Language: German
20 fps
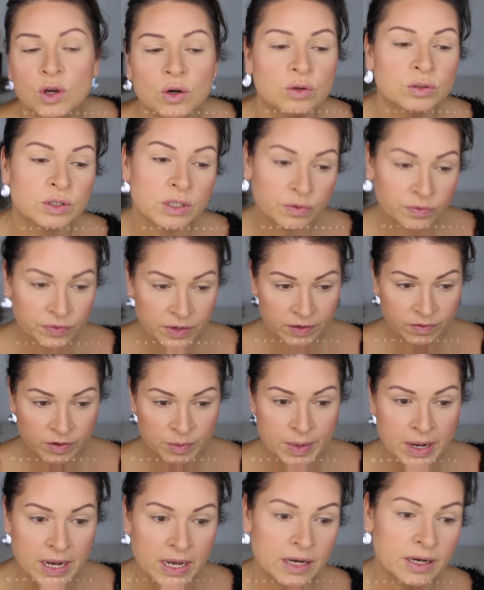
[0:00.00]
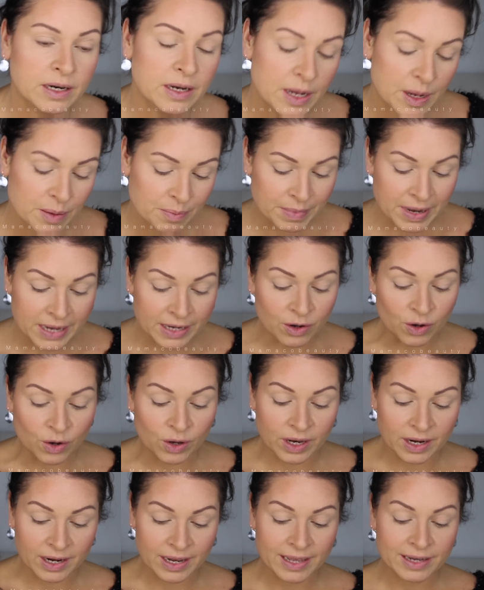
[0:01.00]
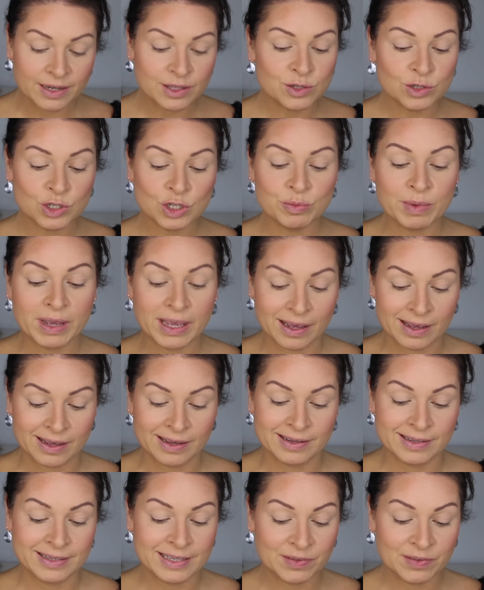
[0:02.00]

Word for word: Und dann fangen wir mal an, meine Äuglein zu schminken.